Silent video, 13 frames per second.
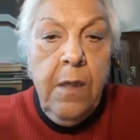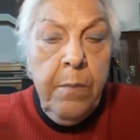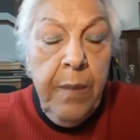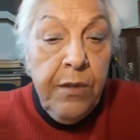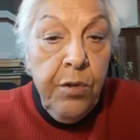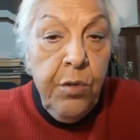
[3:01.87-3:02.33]

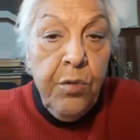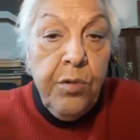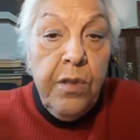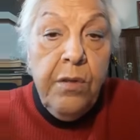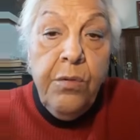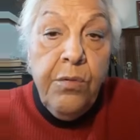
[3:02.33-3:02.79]

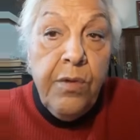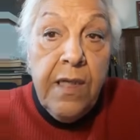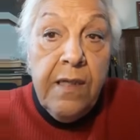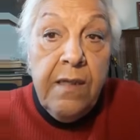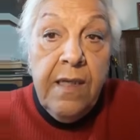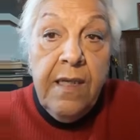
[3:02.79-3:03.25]
Padrone non
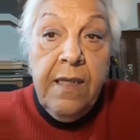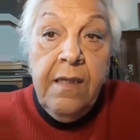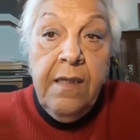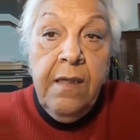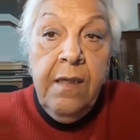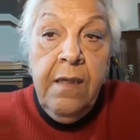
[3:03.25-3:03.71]
ne
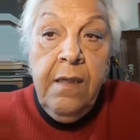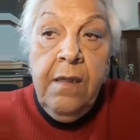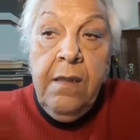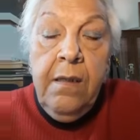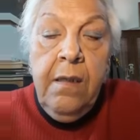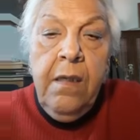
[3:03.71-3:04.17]
tene,
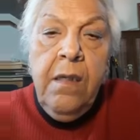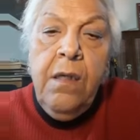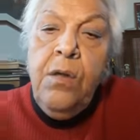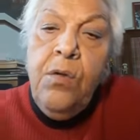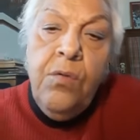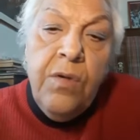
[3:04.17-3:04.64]

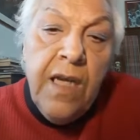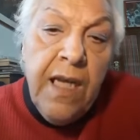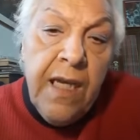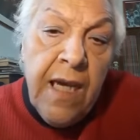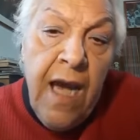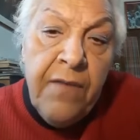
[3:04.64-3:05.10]
non
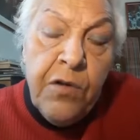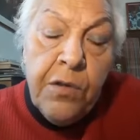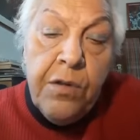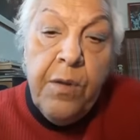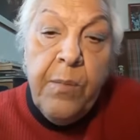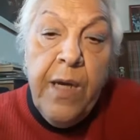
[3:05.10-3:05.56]
ne
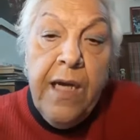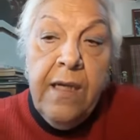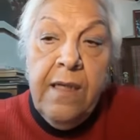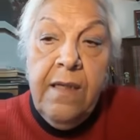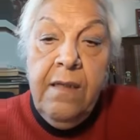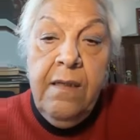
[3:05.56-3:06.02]
cavano
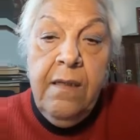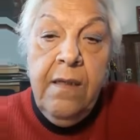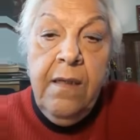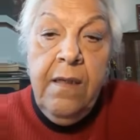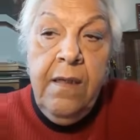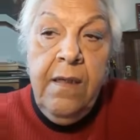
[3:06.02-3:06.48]
male,
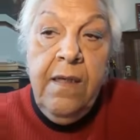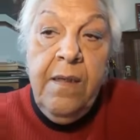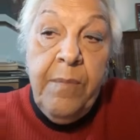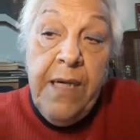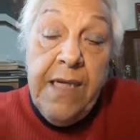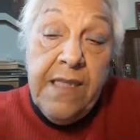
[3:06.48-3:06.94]

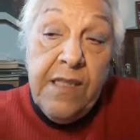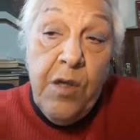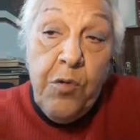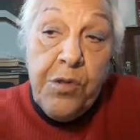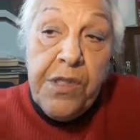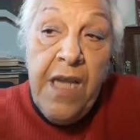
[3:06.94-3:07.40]
ma essa
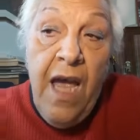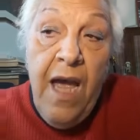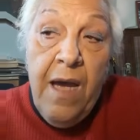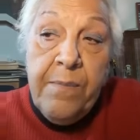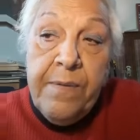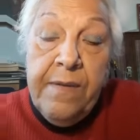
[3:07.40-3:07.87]
lo
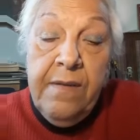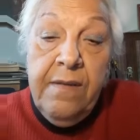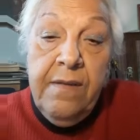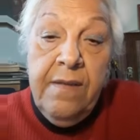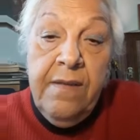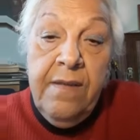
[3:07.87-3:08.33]
sapeva
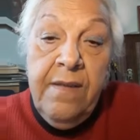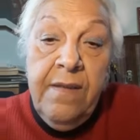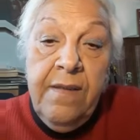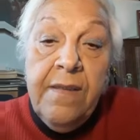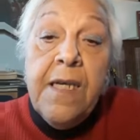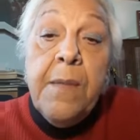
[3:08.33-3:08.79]

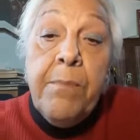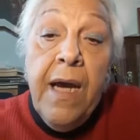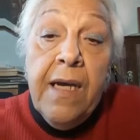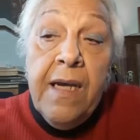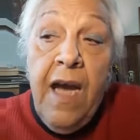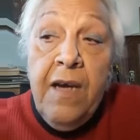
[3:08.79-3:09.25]
che
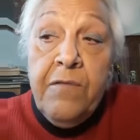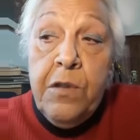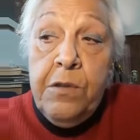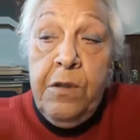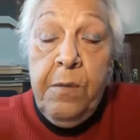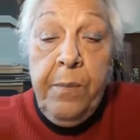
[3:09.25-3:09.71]

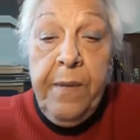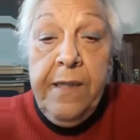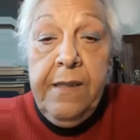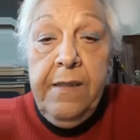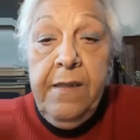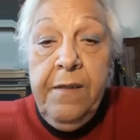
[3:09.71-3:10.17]
mancavano
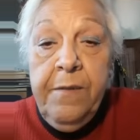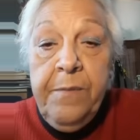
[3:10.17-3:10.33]
bene.